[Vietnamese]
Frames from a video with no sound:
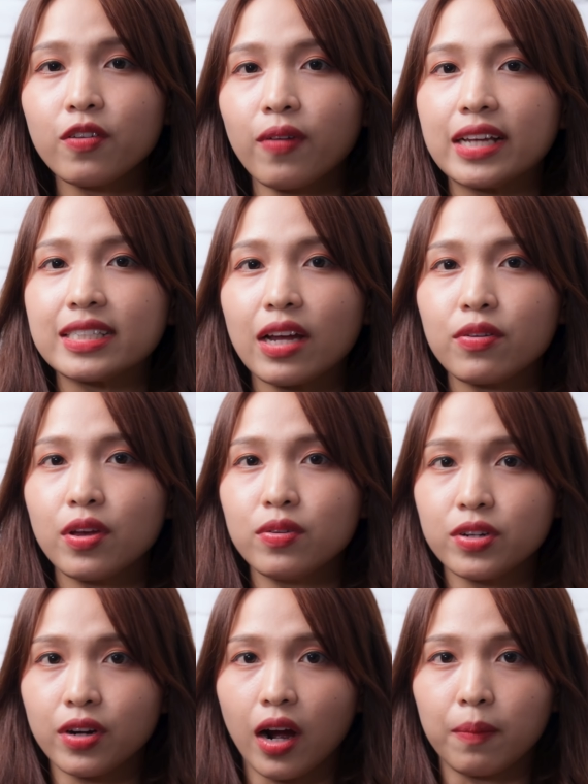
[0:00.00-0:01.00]
như vậy sau nhiều
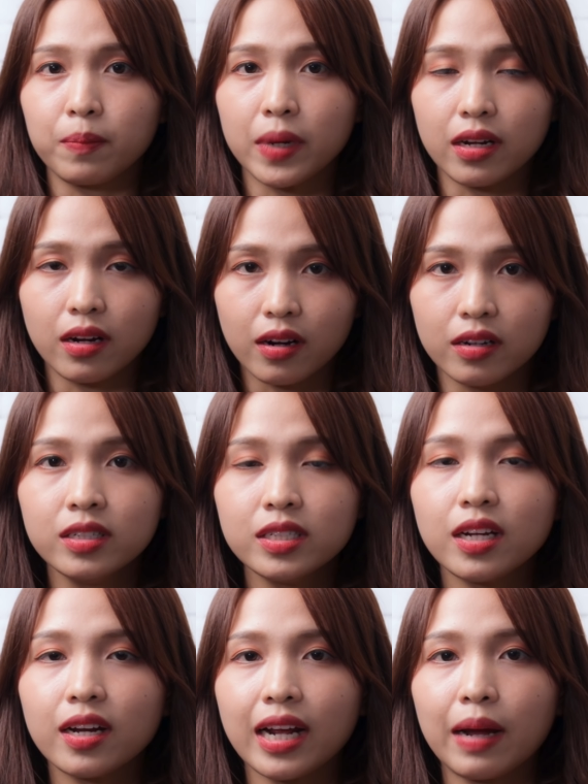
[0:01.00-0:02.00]
trường hợp mình thử
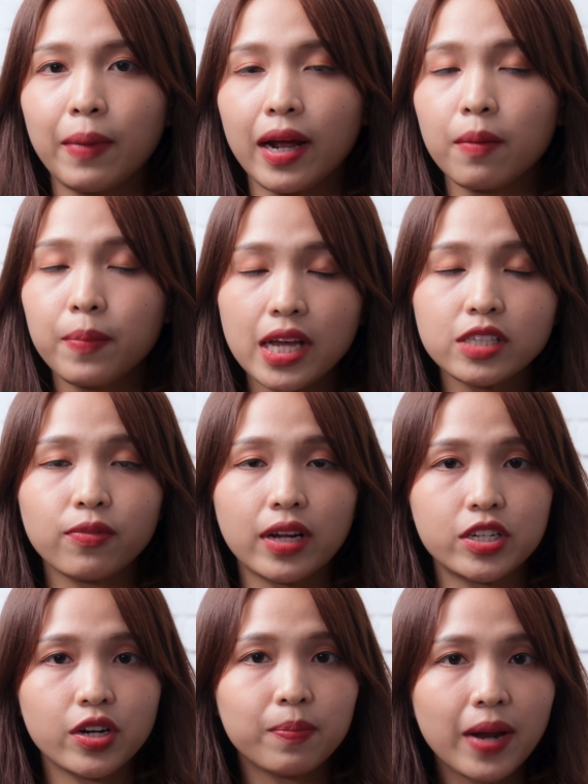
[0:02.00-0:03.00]
trên cả bản update và
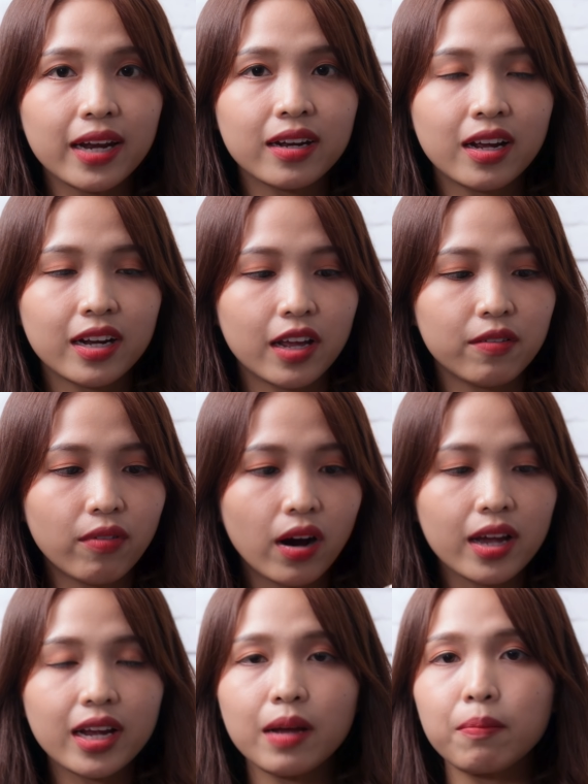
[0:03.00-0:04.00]
chưa update, thì
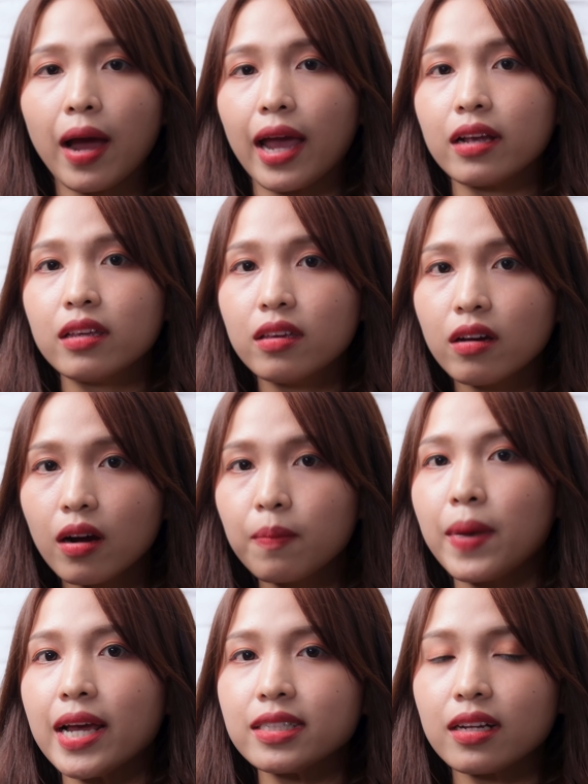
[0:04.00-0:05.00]
với cái bản chưa
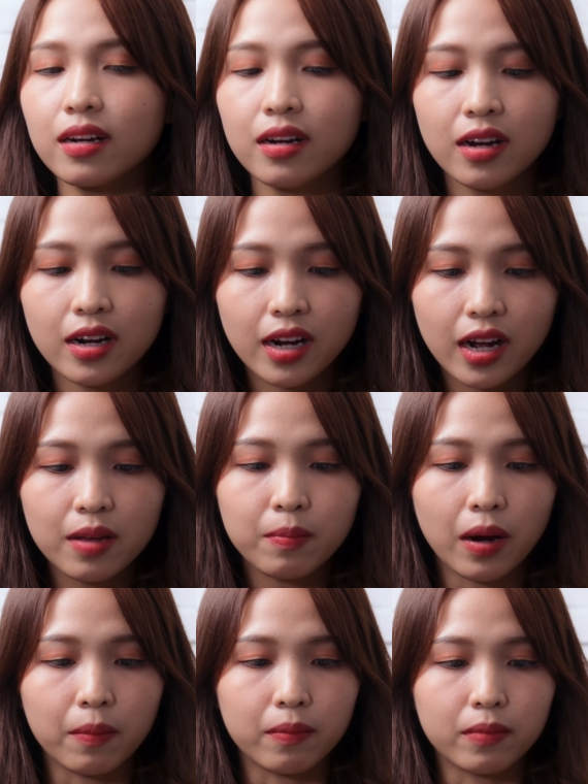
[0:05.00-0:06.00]
update đó, khi
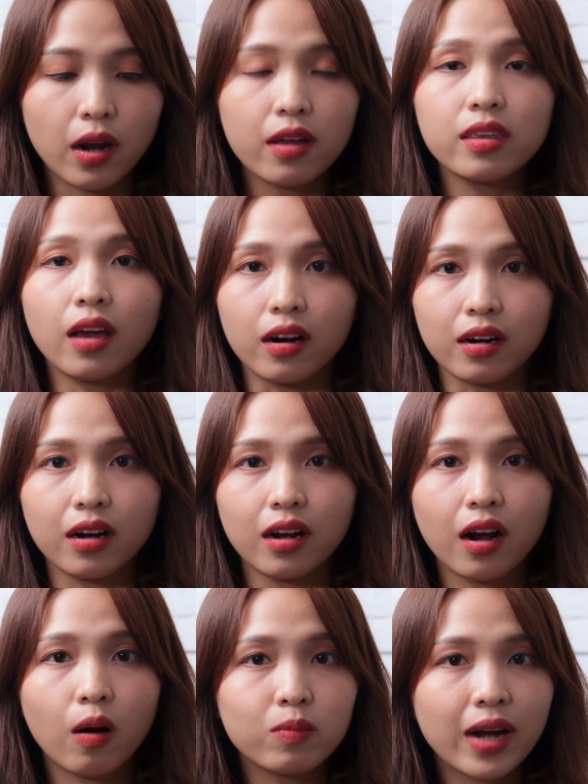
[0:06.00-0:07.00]
mà nó nhận
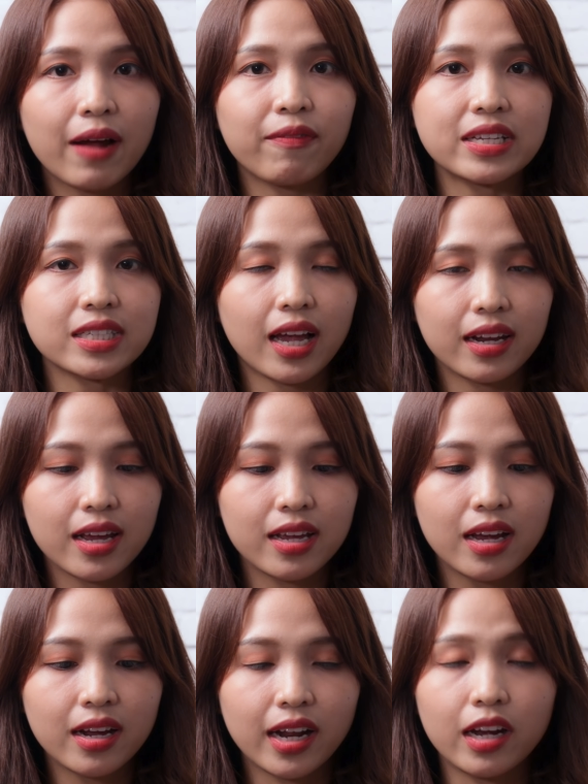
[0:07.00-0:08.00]
không ra Face ai
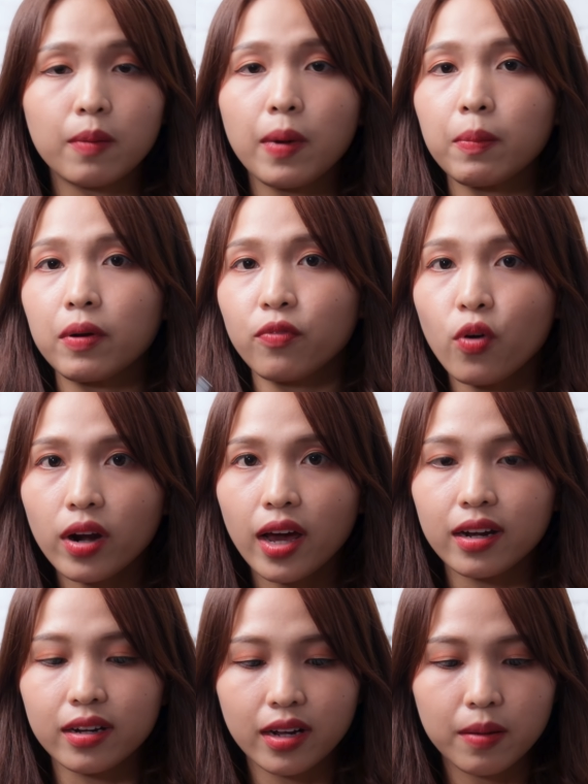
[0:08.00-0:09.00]
đi thì nó bắt mình vuốt
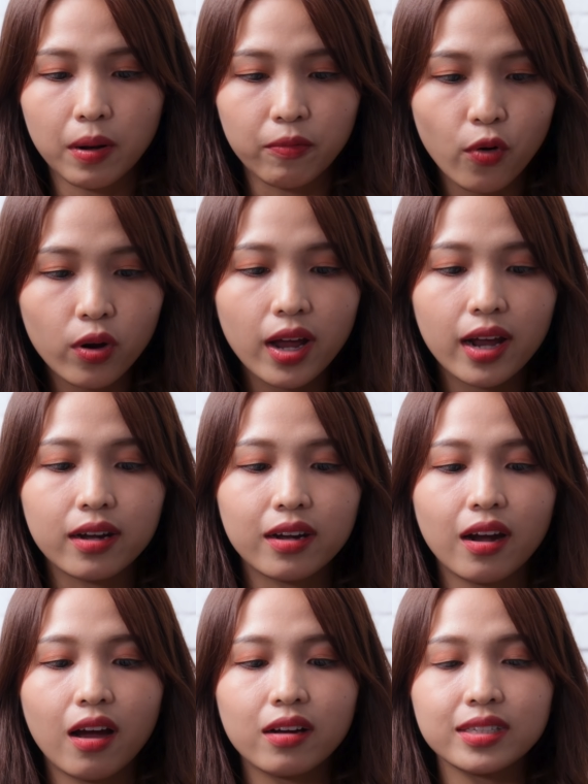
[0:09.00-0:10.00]
lên. Khi mình vuốt lên
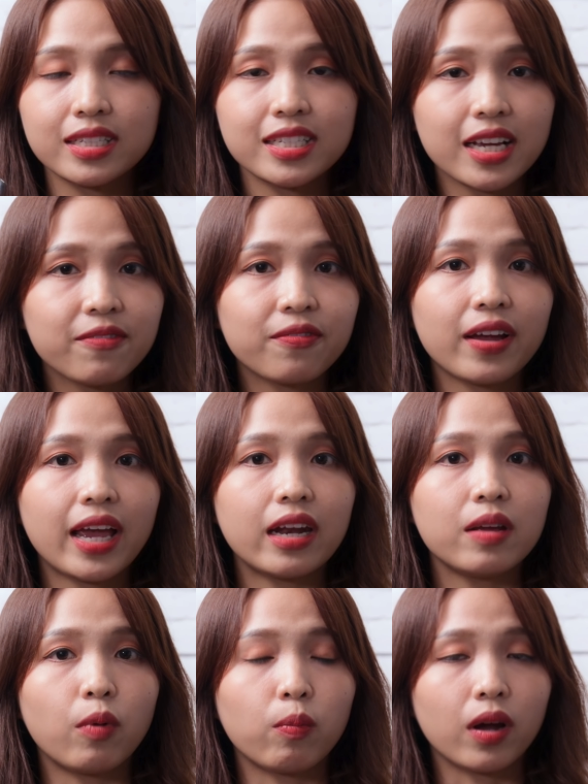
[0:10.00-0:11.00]
nó sẽ check Face ai
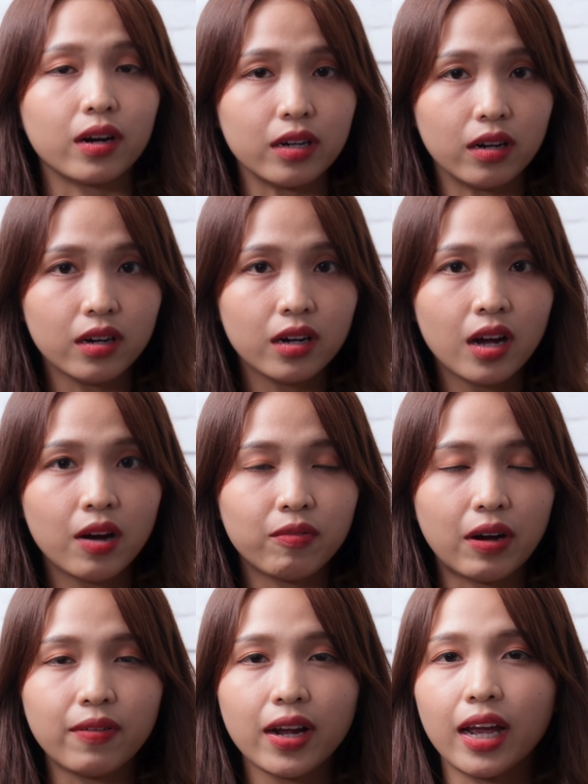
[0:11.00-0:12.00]
đi một lần nữa
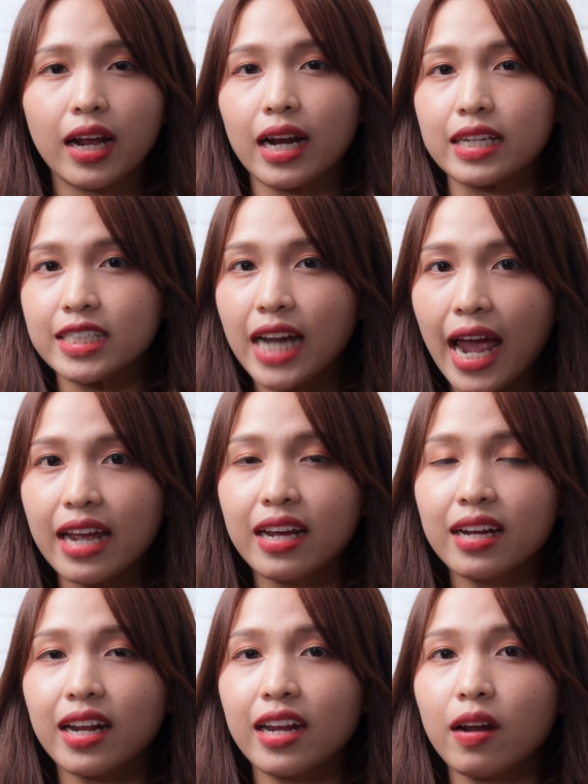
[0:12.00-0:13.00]
và phát hiện là sai
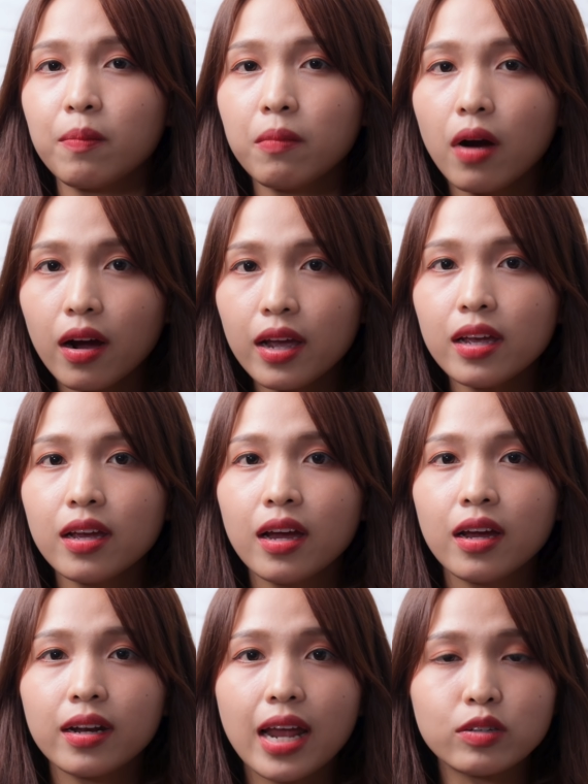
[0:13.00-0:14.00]
thì nó mới
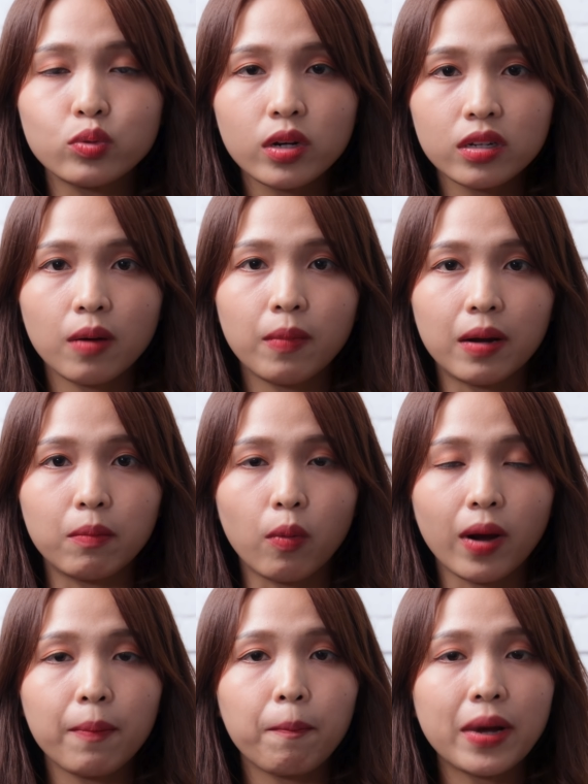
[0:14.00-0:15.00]
đề xuất cho mình
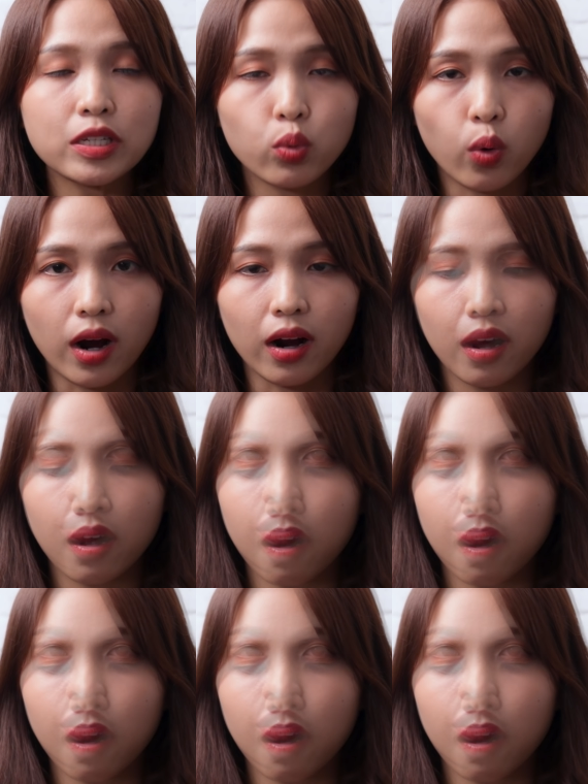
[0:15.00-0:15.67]
một cái password.